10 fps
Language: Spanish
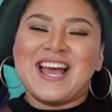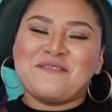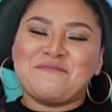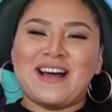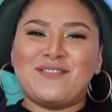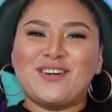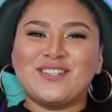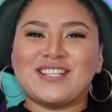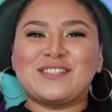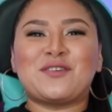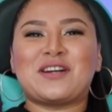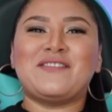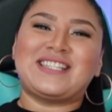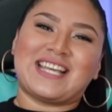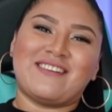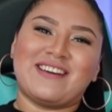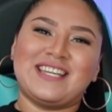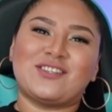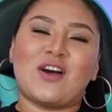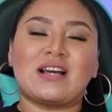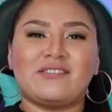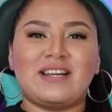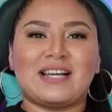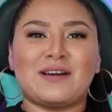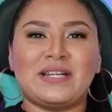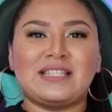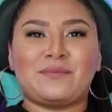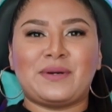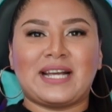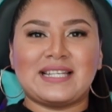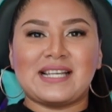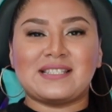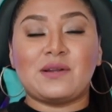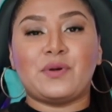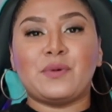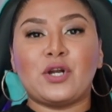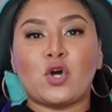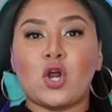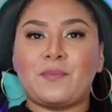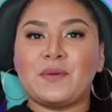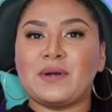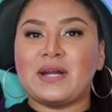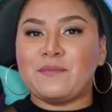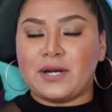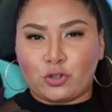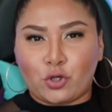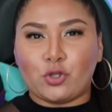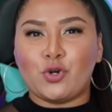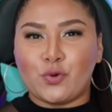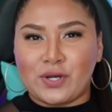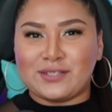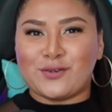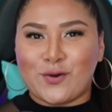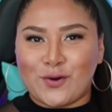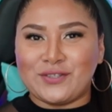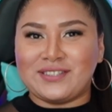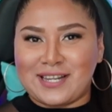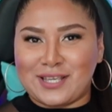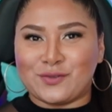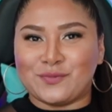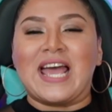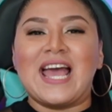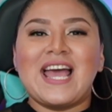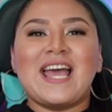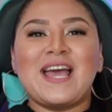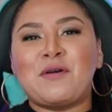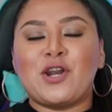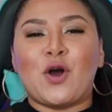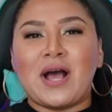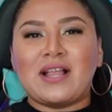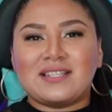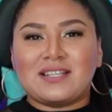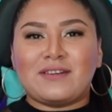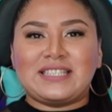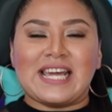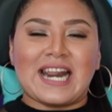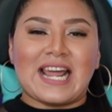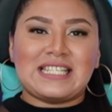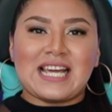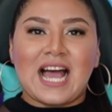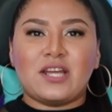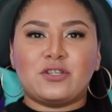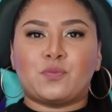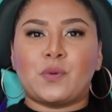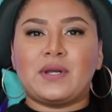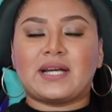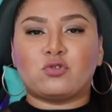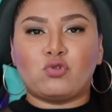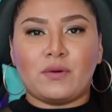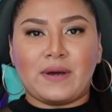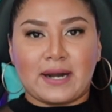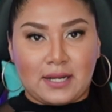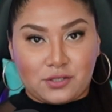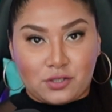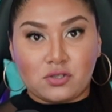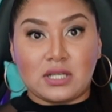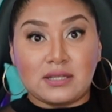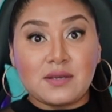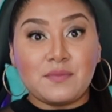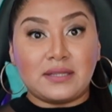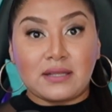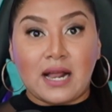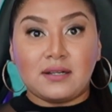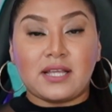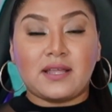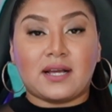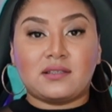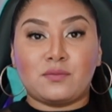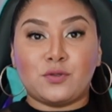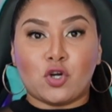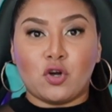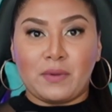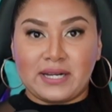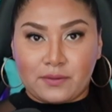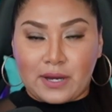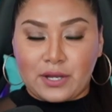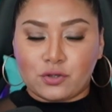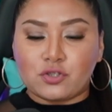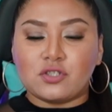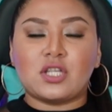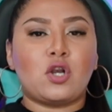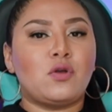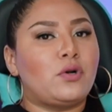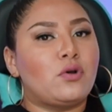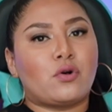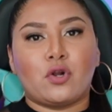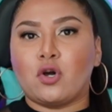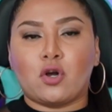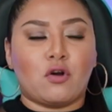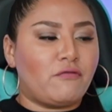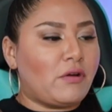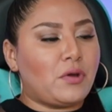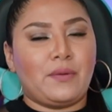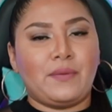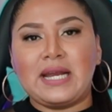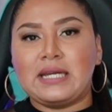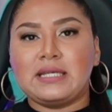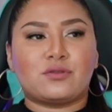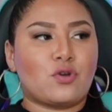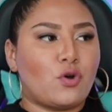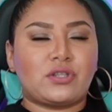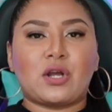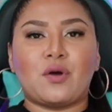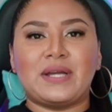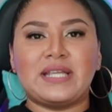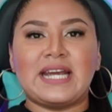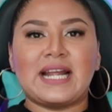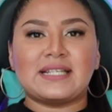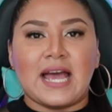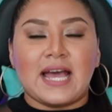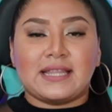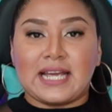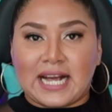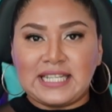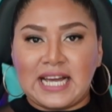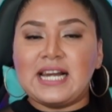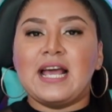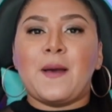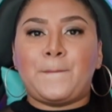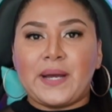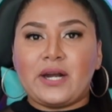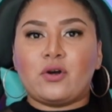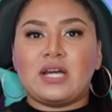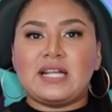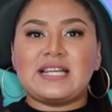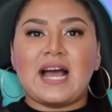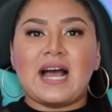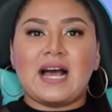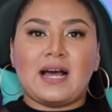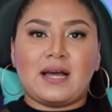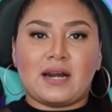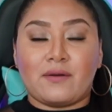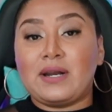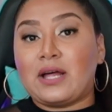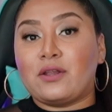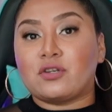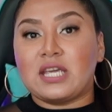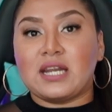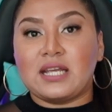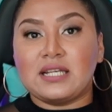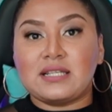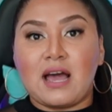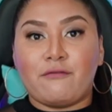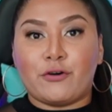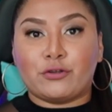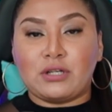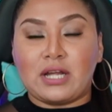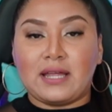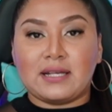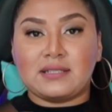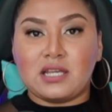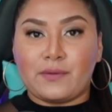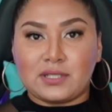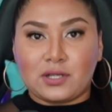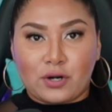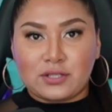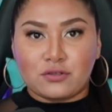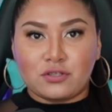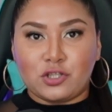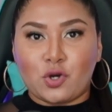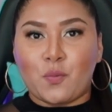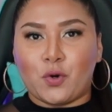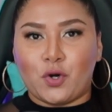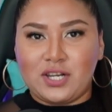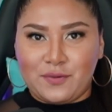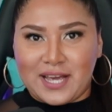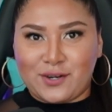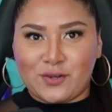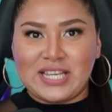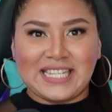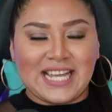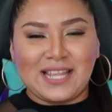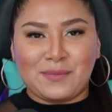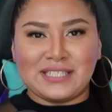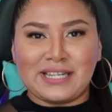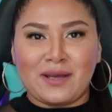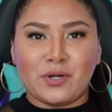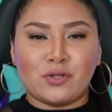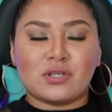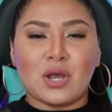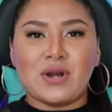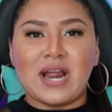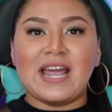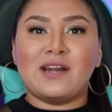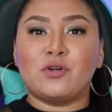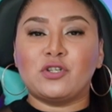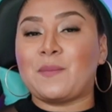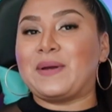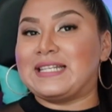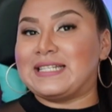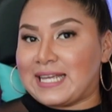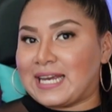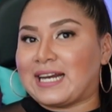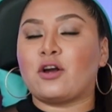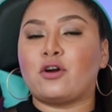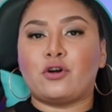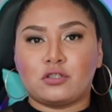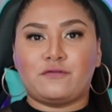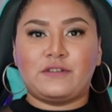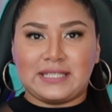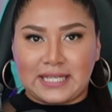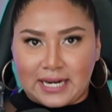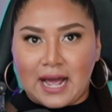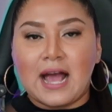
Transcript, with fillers: Vamos, suscríbete aquí abajito, activa la campanita para que seas el primero o la primera en ver todo nuestro contenido. Bueno, Andrés Salvatierra ya ha hecho pública su nueva relación sentimental desde que terminó con Mare Ceballos. Se lo involucró con Fabiola Vélez, con otras compañeras de canal, pero él ya ha revelado quién es la afortunada que se lleva ese corazoncito boliviano. Y es nada más y nada menos que una hermosa pelinegra crossfitera.